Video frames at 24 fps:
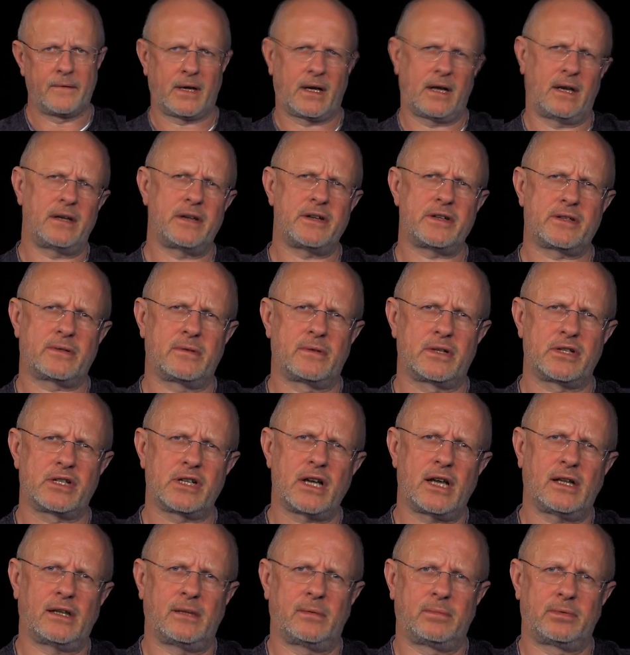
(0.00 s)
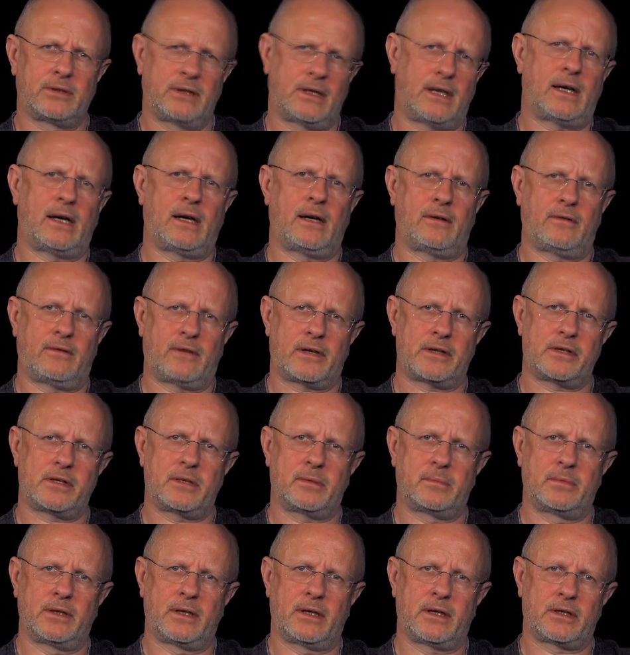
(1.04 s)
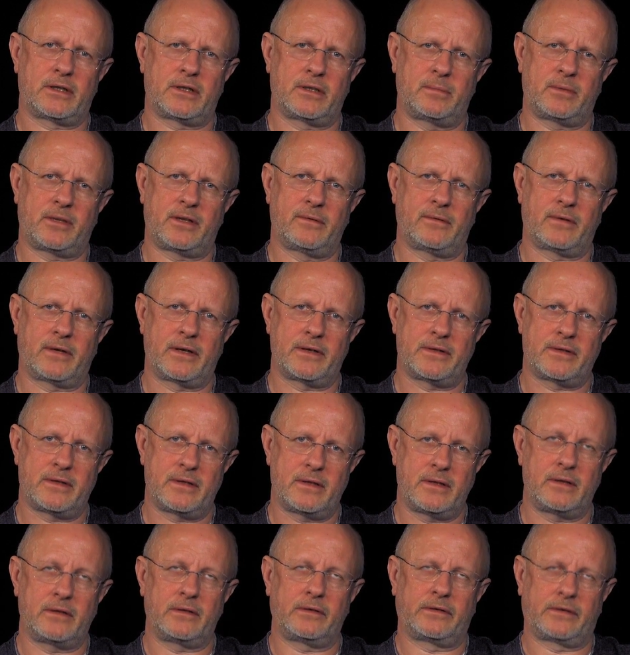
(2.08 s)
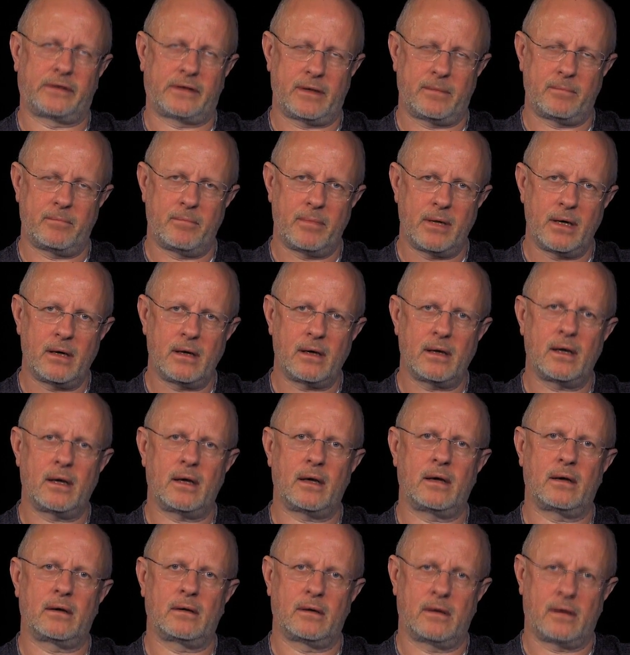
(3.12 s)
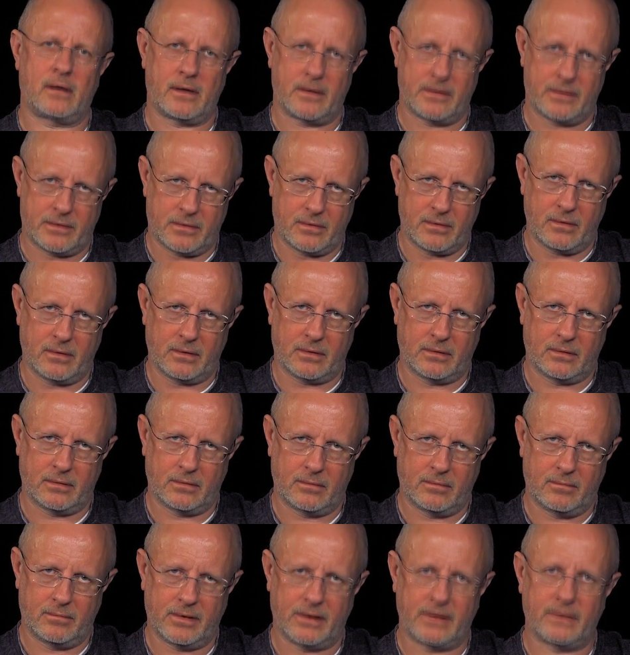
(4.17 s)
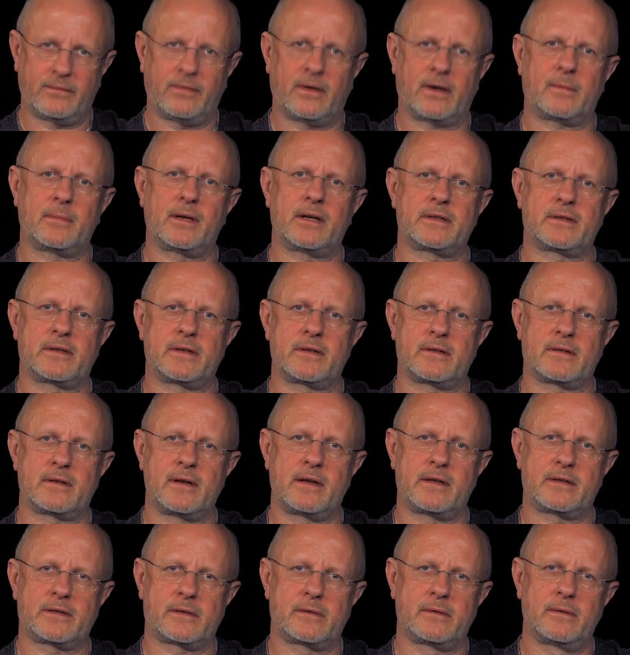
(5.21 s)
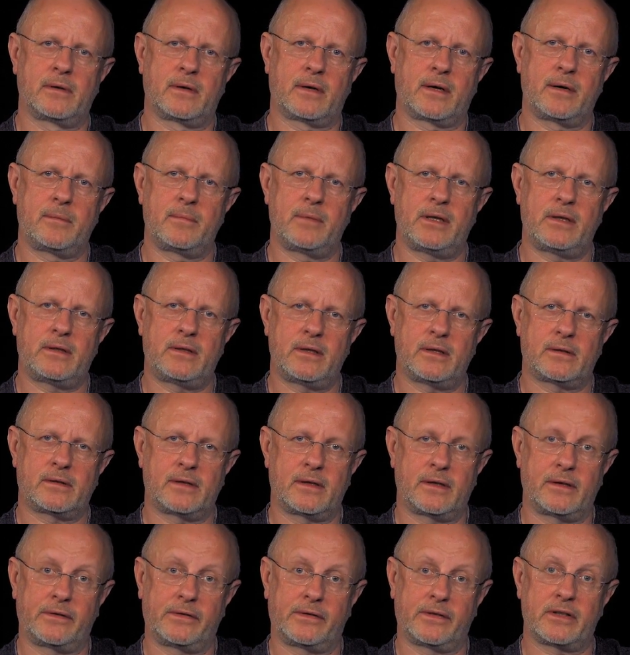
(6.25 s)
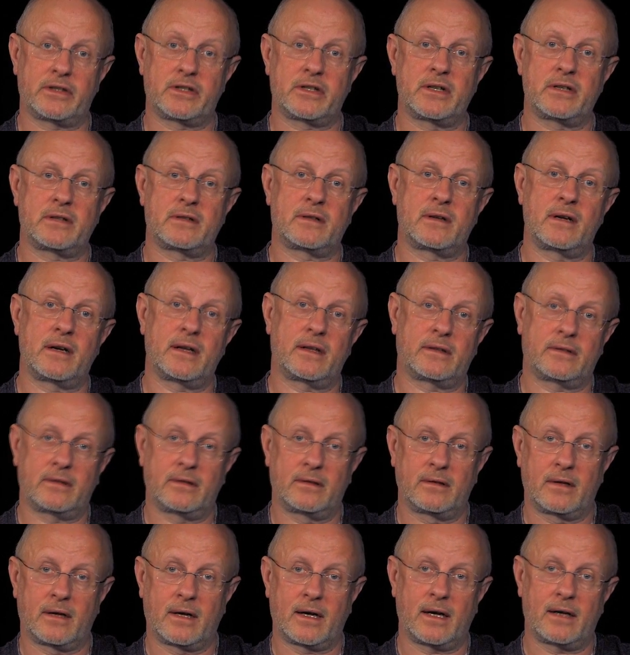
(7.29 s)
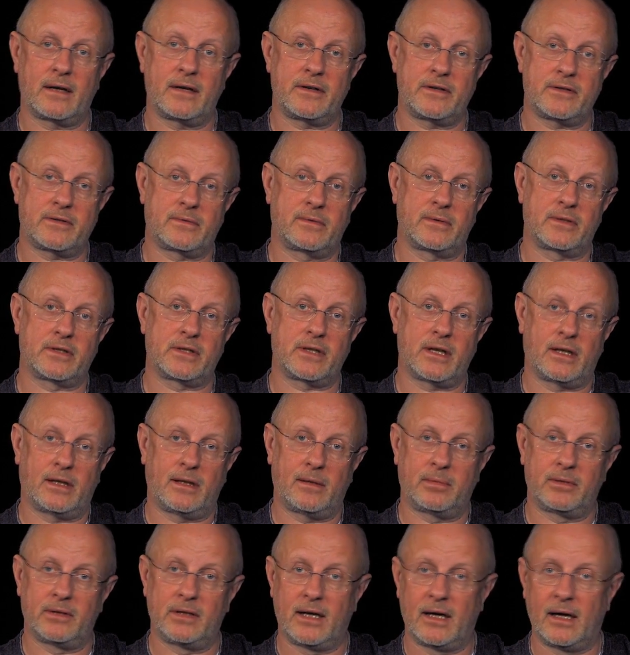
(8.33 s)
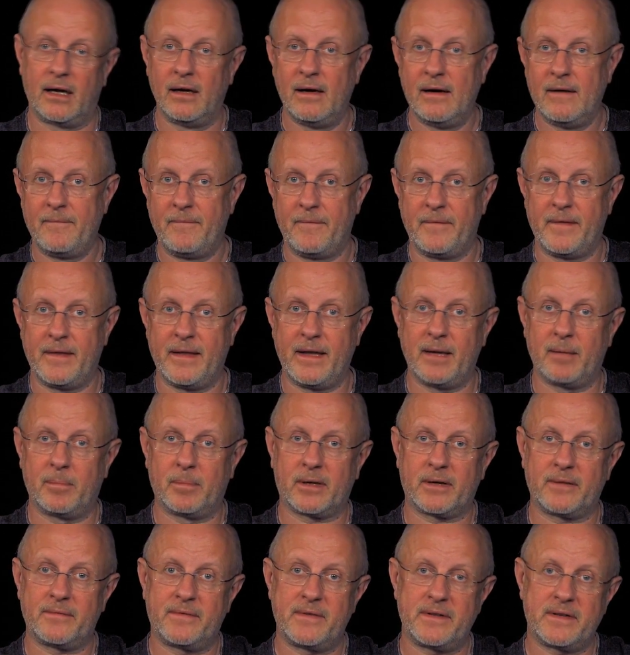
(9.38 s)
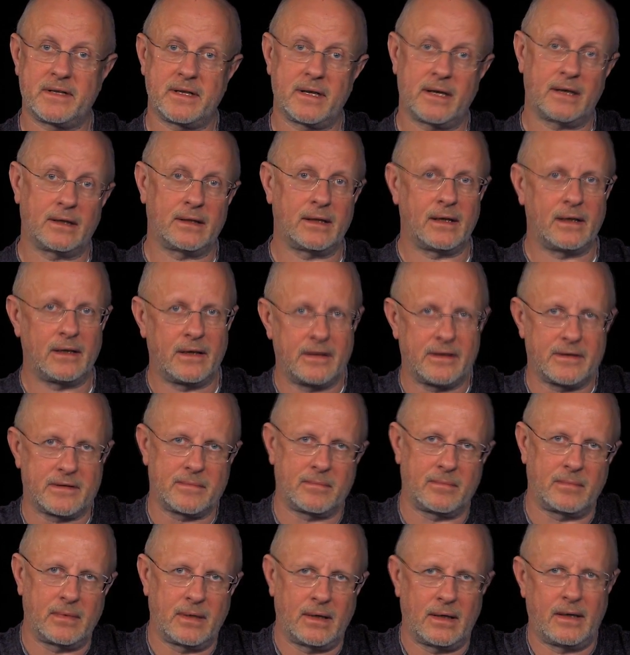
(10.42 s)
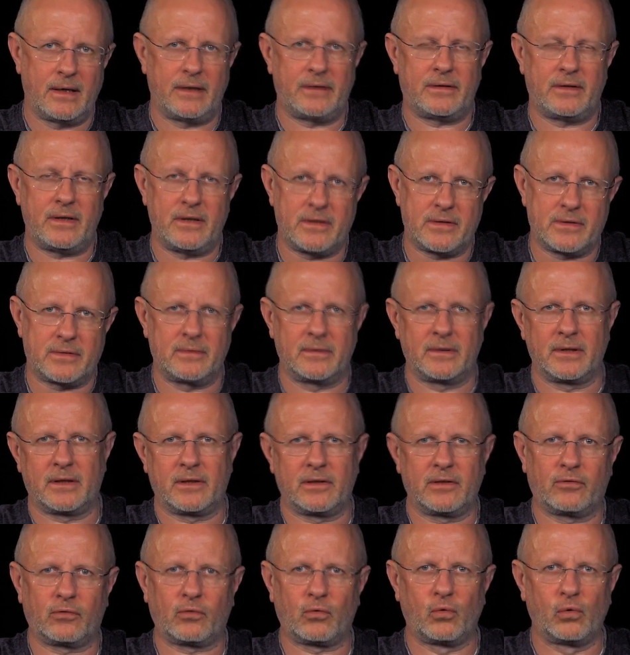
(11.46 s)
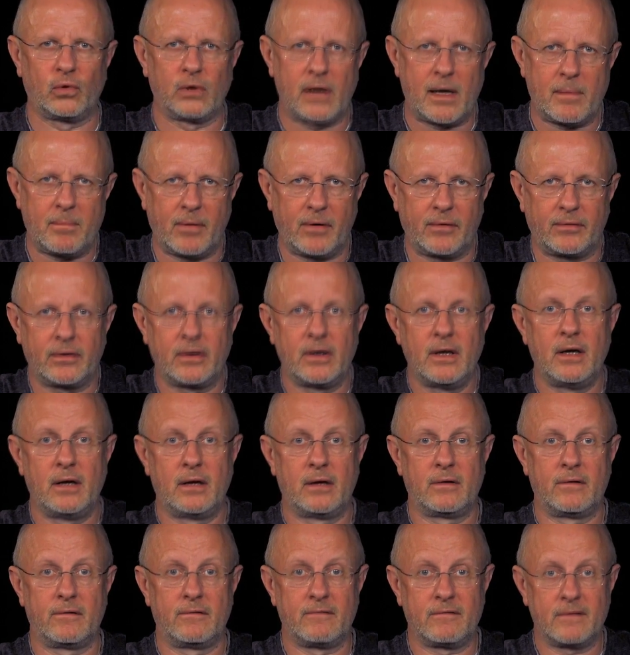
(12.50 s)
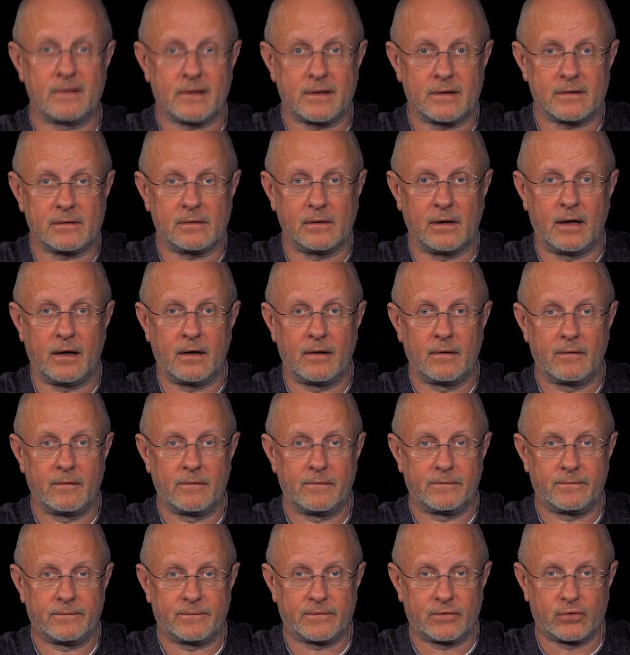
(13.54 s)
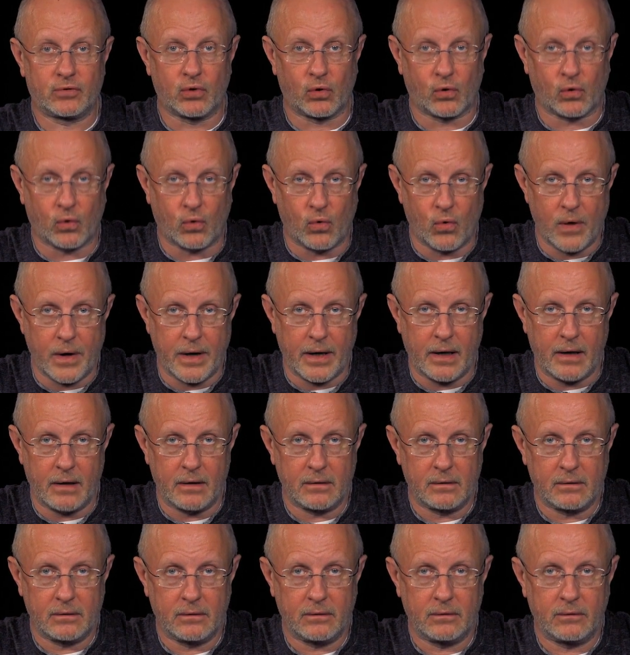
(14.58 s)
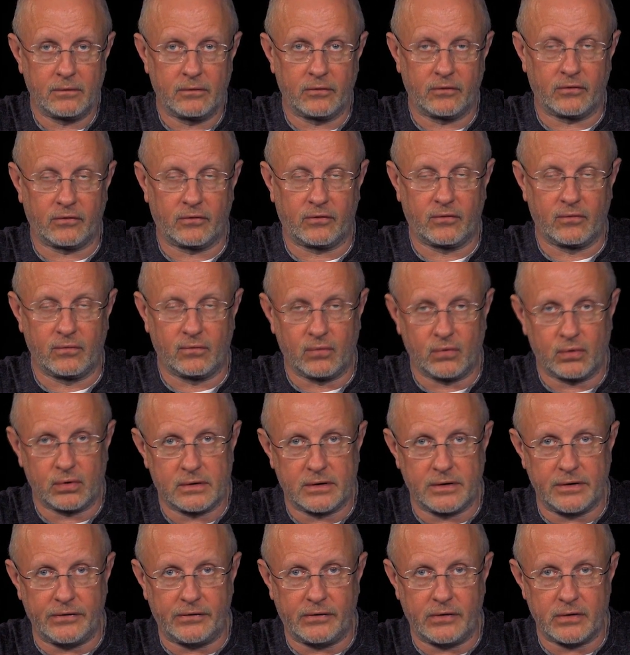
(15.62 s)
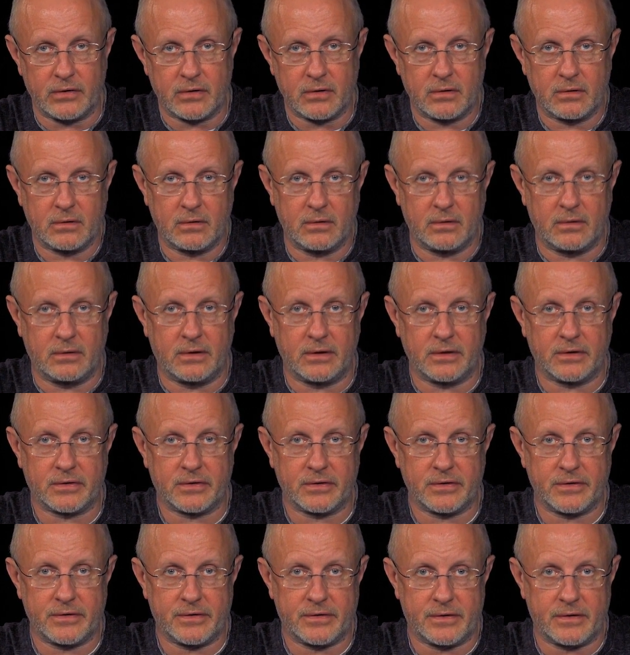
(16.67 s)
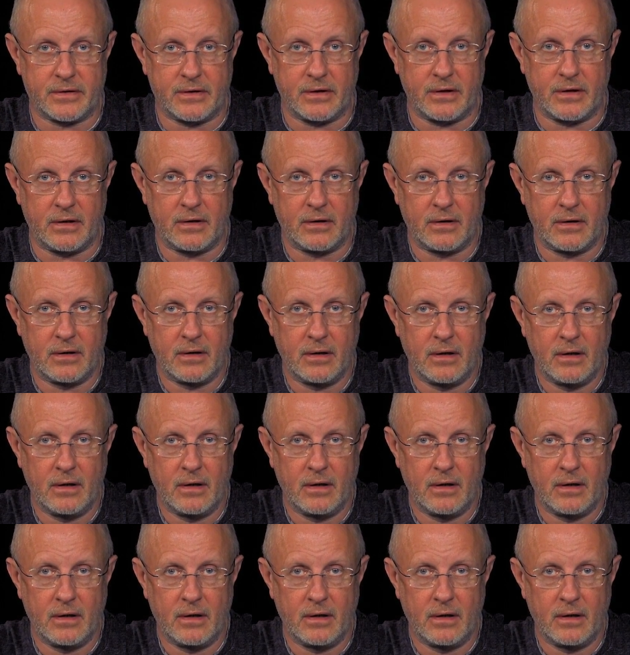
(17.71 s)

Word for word: Количество жалоб на врачебные ошибки в России стабильно растет. По информации Следственного комитета, за 6 лет количество жалоб на непрофессионализм отечественных эскулапов выросло втрое – с 2000 до 6.